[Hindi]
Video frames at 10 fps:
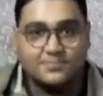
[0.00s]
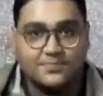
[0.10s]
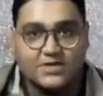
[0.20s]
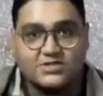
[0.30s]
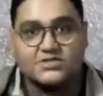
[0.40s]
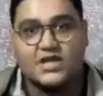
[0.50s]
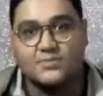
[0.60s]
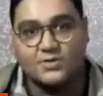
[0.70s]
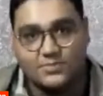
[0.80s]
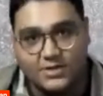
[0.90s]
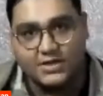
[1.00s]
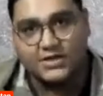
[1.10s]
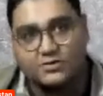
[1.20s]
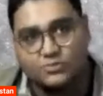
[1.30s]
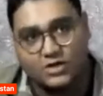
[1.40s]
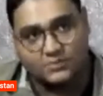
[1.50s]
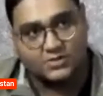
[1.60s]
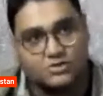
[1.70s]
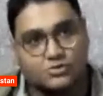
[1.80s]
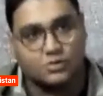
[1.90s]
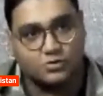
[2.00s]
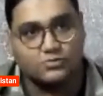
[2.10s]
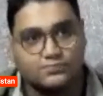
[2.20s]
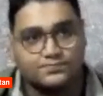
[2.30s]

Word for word: पास्टर साइमन भी एक है खुदावन का शुक्र हो